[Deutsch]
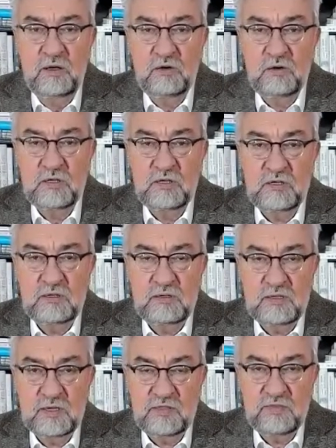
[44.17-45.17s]
und
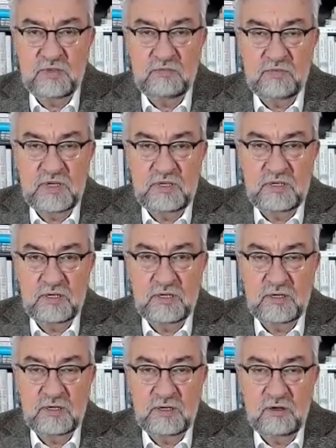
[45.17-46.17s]
deswegen will ich
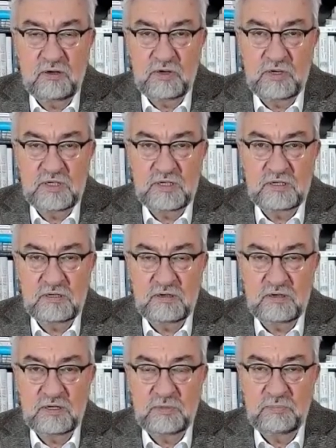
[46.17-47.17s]
hier auch nicht
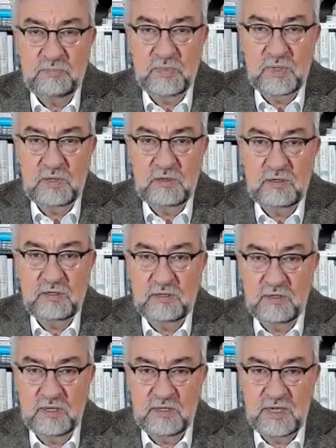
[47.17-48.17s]
ähm,
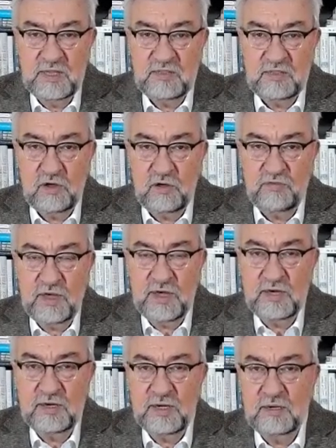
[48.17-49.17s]
in, in, Gänze darauf
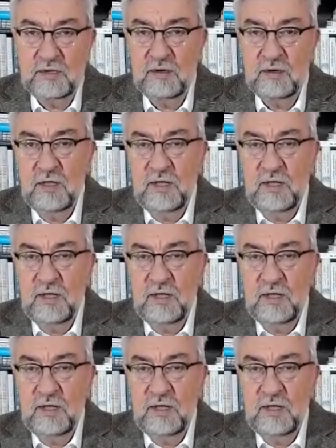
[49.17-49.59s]
eingehen.